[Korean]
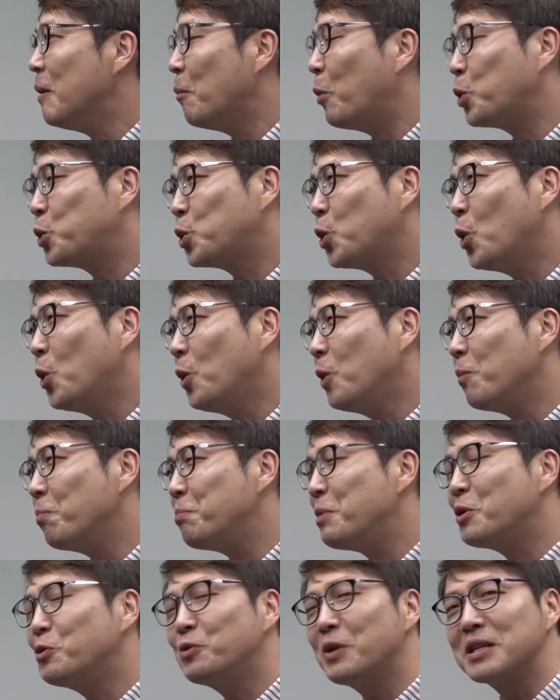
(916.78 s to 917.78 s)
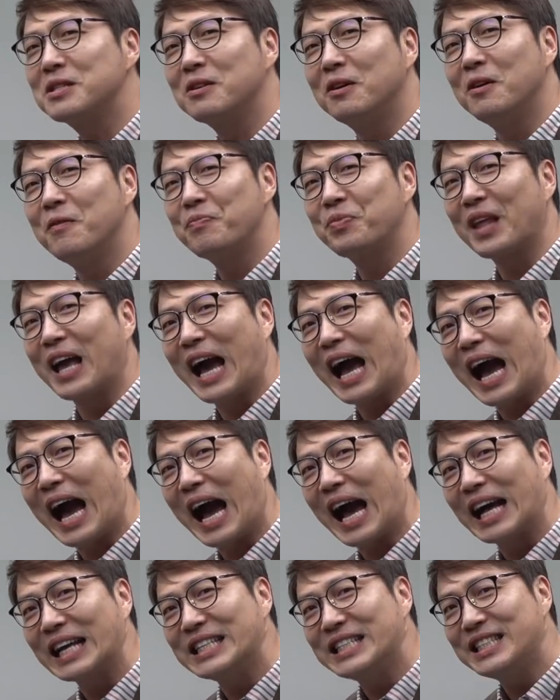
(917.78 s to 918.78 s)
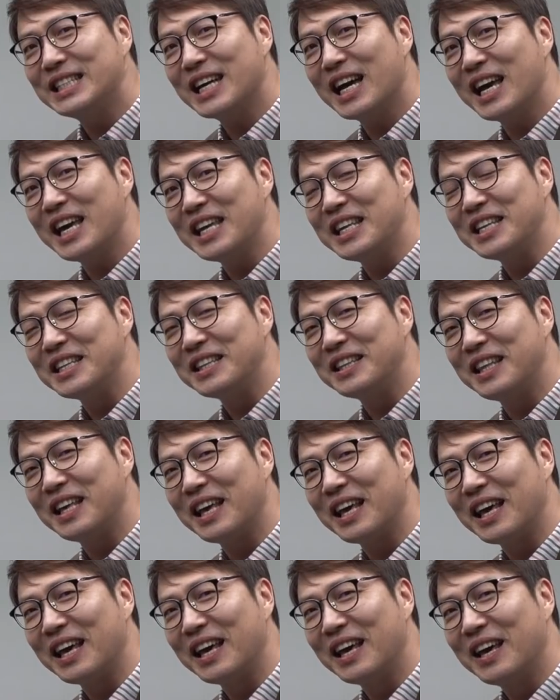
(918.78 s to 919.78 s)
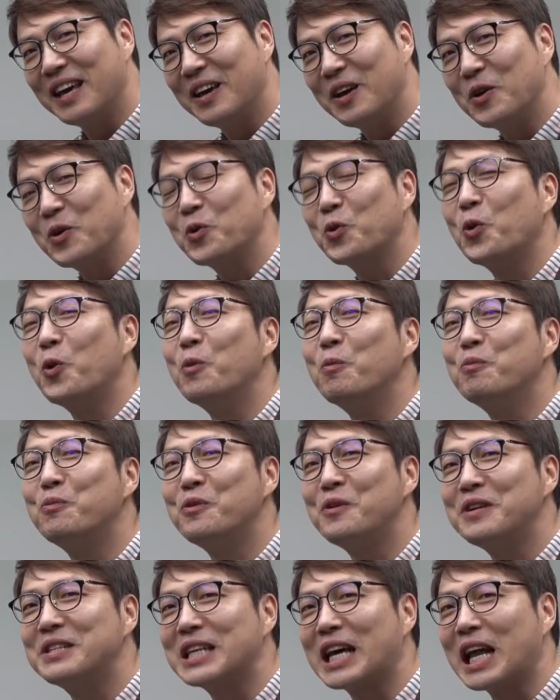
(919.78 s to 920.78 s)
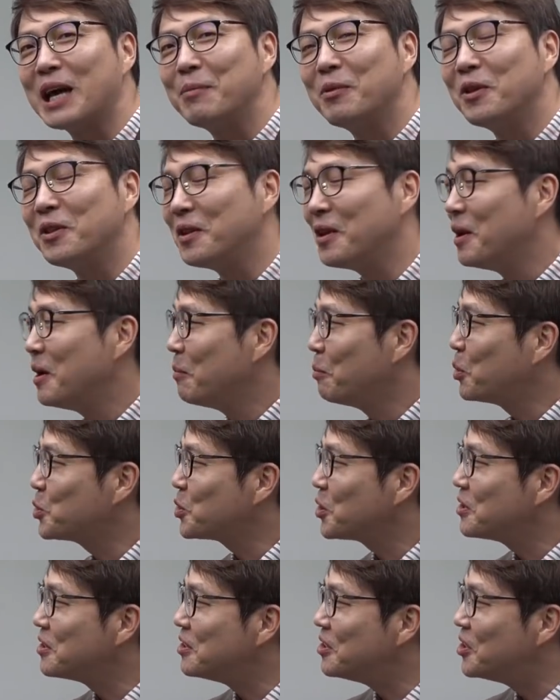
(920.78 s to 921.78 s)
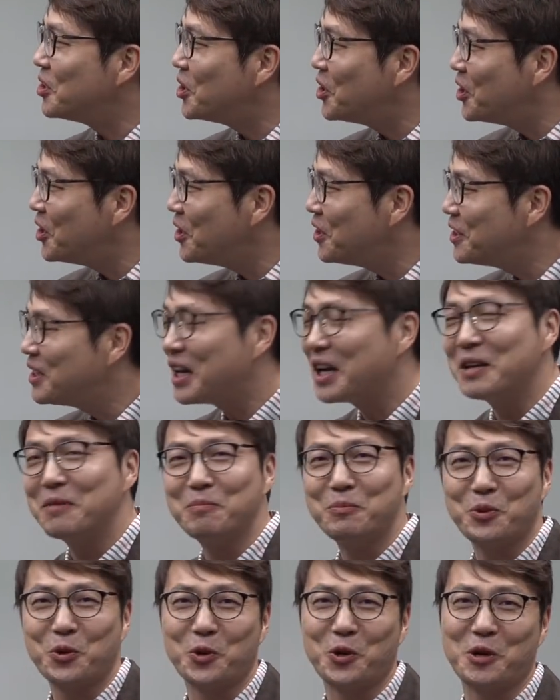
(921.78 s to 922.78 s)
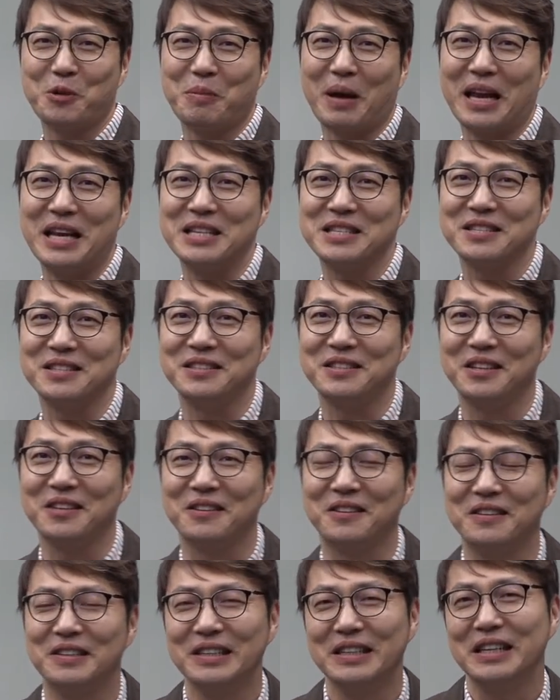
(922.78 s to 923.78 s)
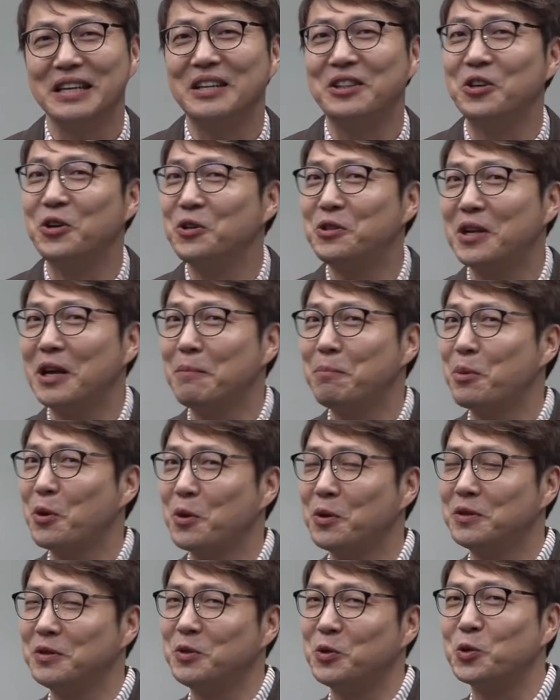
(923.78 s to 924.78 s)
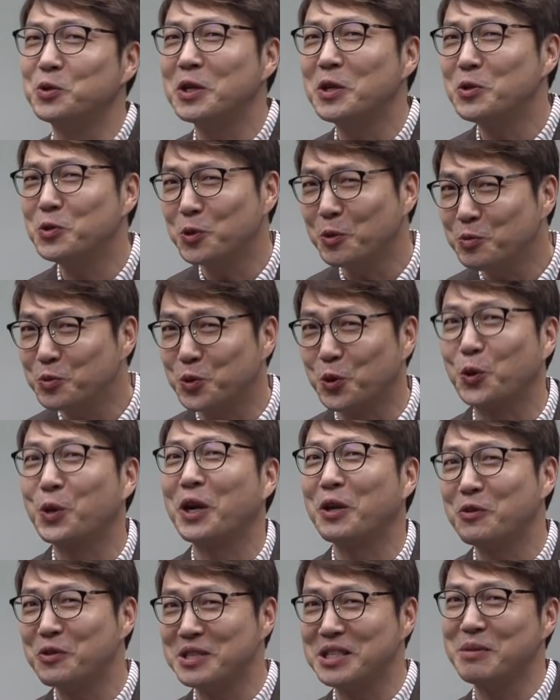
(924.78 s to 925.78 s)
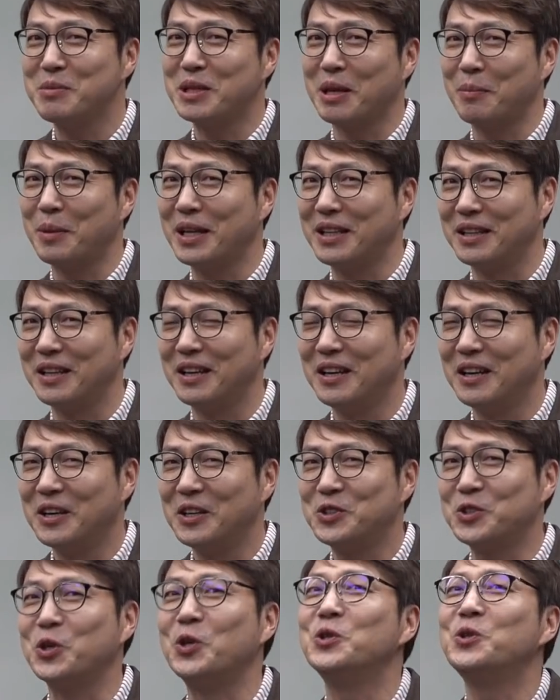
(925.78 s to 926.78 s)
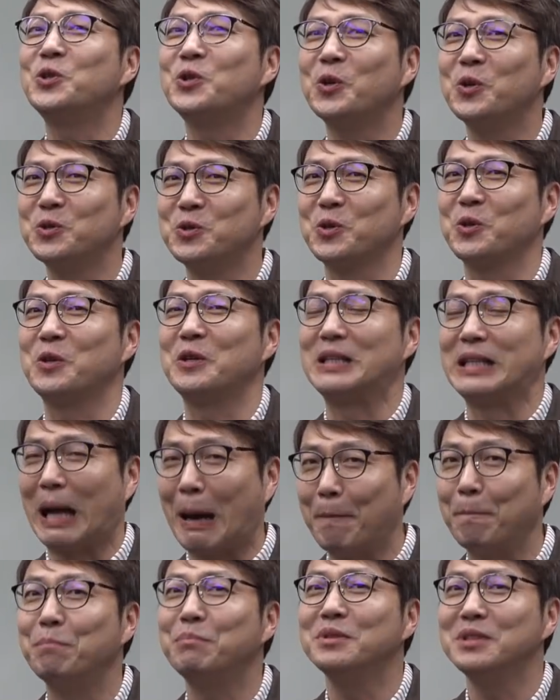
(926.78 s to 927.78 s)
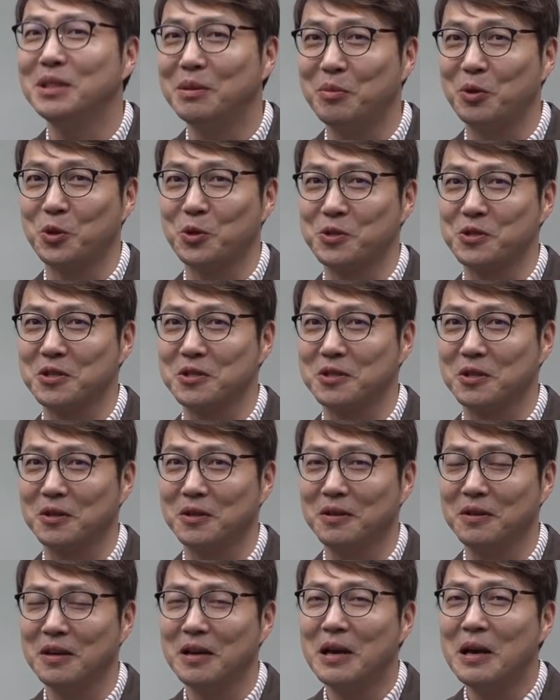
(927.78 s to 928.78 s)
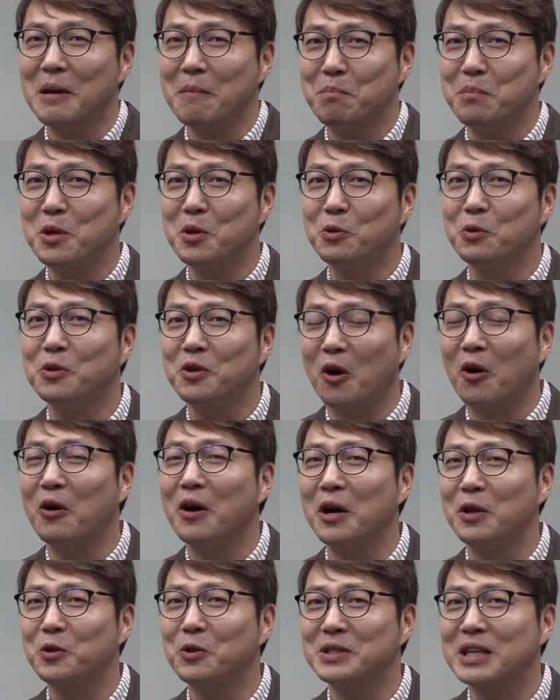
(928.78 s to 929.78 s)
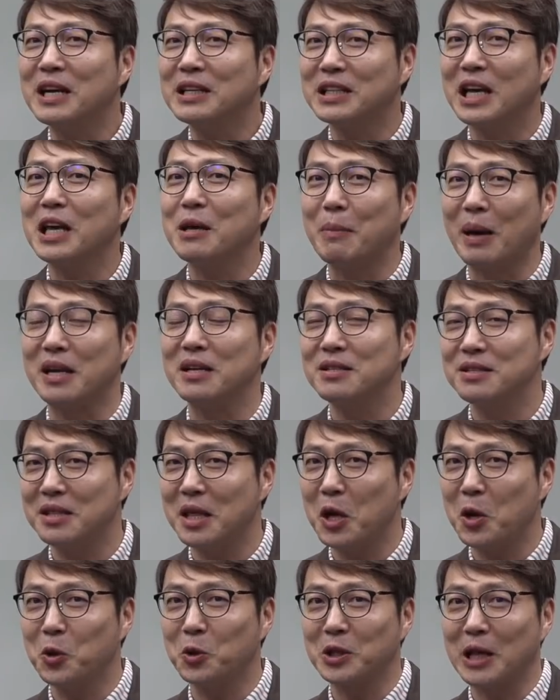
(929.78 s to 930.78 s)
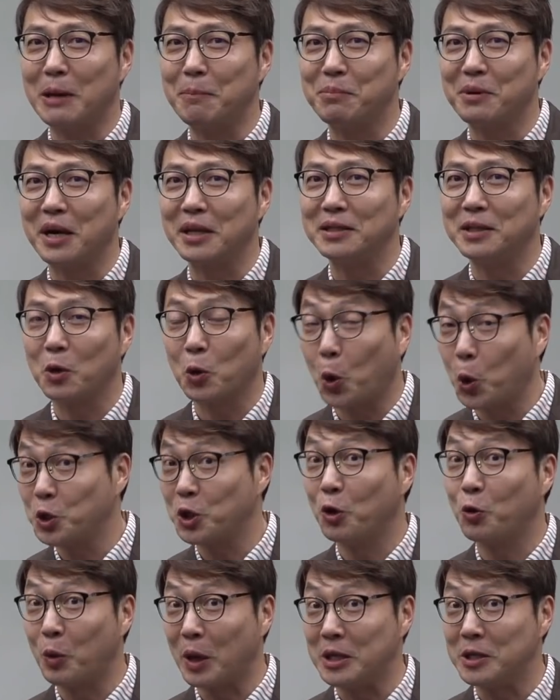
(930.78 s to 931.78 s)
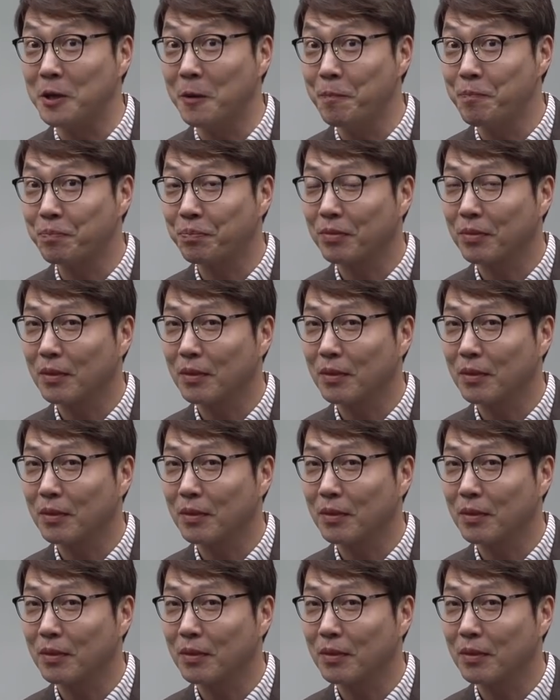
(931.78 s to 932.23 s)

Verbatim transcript: 보통 미국에서 아시아인인데 공부를 잘하면 보통 nerd라는 표현을 많이 쓰는데요. 이 nerd라는 표현은 요새는 좀 좋게도 쓰입니다만 전통적으로 나쁜 의미로 쓰였어요. 미국 영어에도 상당히 많은 스테레오타이프가 있는데요. 고정관념.